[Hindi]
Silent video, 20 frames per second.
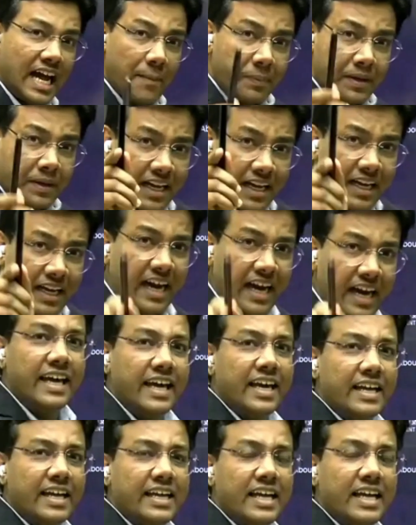ना आपके
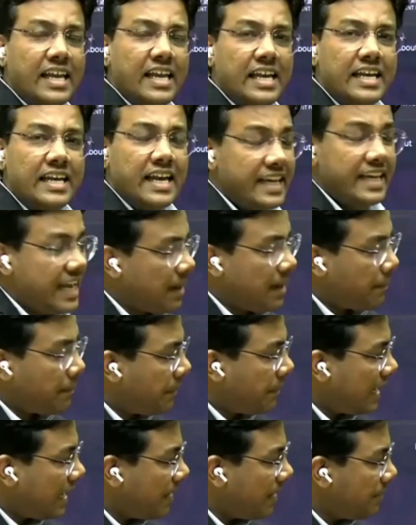करियर के लिए ये
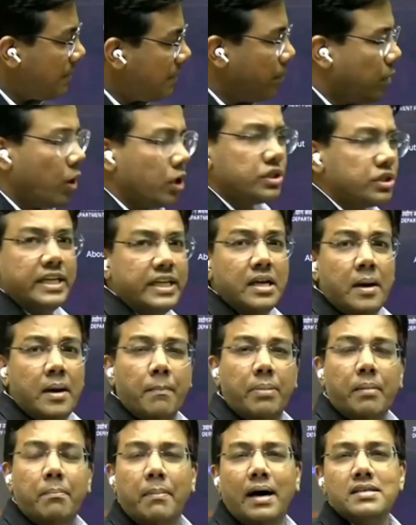अपने आप में बहुत ही
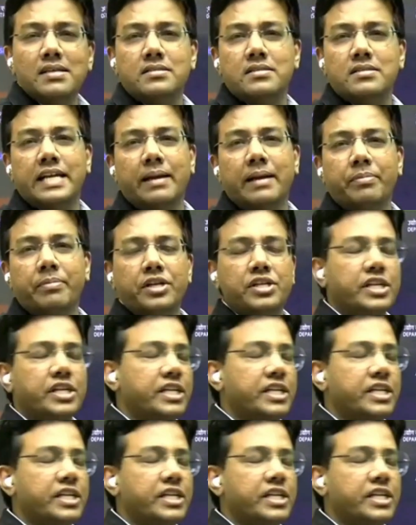ब्रह्मास्त्र टाइप की